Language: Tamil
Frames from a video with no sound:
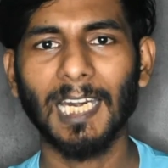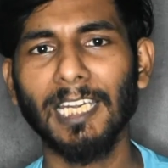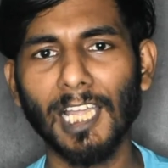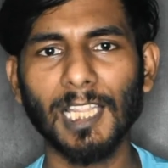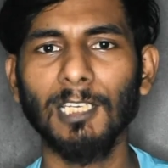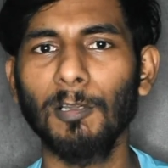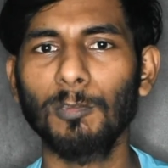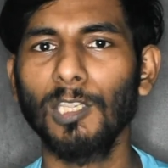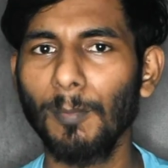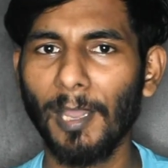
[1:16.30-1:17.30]
ரெண்டாவது
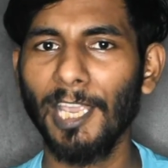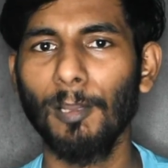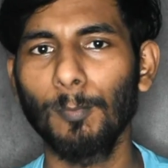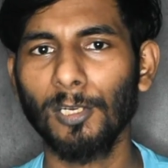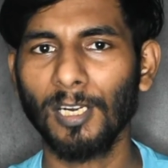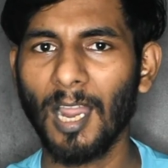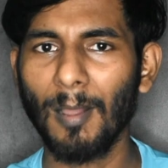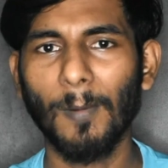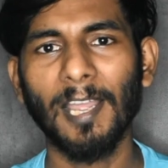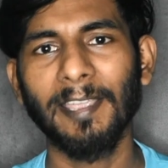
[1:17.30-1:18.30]
அல்வாவை தூக்கி மாயாவை
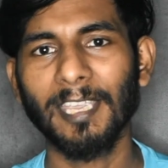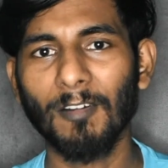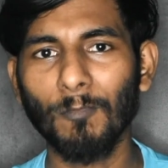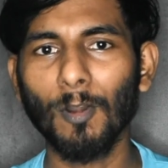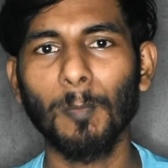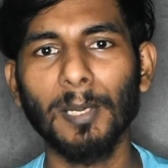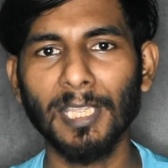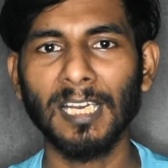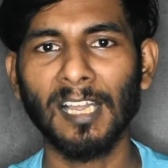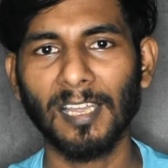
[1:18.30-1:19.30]
போட்டிருக்காங்க மாயா எவ்வளோ
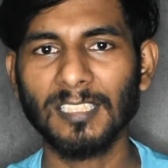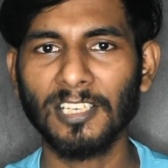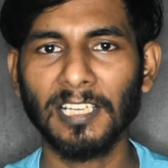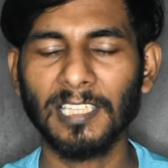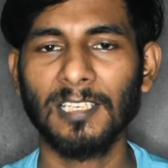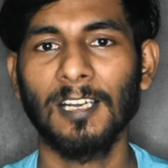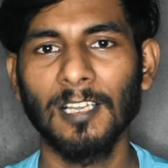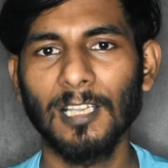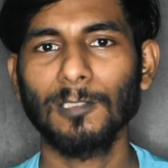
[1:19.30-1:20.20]
பண்ணியிருக்காங்க அர்ச்சனாக்கு எதிராக